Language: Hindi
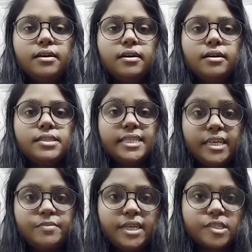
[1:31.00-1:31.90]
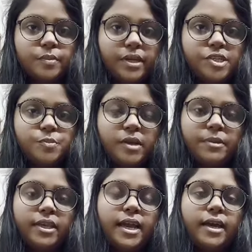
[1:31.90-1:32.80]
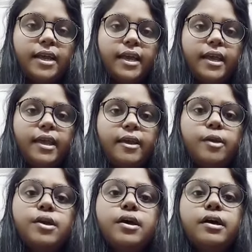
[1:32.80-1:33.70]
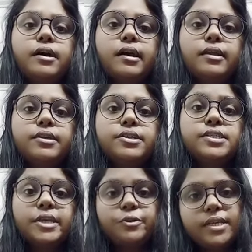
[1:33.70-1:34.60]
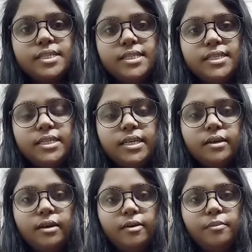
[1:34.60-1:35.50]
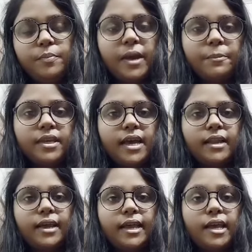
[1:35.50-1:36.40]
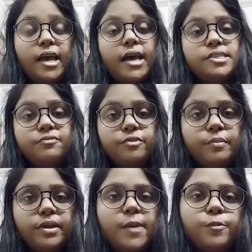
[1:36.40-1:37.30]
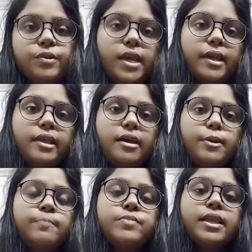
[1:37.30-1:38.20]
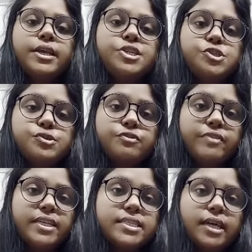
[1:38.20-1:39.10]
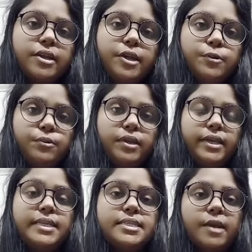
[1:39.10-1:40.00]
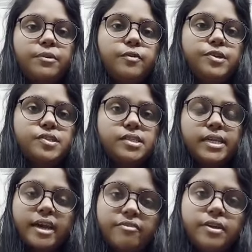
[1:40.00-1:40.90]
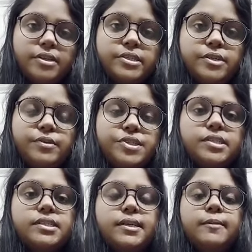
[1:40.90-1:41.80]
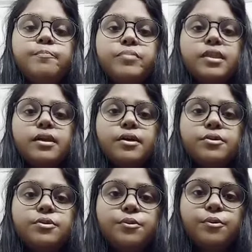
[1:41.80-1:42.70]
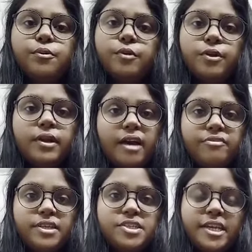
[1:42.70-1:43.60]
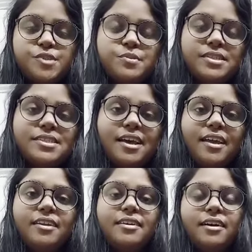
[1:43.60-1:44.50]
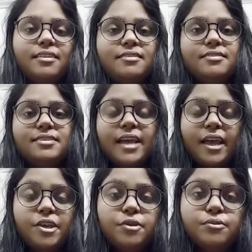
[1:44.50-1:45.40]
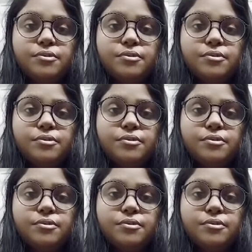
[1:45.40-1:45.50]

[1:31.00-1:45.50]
सेम सेक्स मैरिज पे आपकी क्या राय है एंड सेरोगेसी uh, पे आपकी क्या राय है एज अ वुमेन आपको क्या क्या इश्यूज फेस करने होंगे इस टाइप के क्वेश्चंस थे काफ़ी इंटरेस्टिंग क्वेश्चंस थे तो ओवरऑल काफ़ी अच्छा एक्सपीरियंस था एंड थैंक यू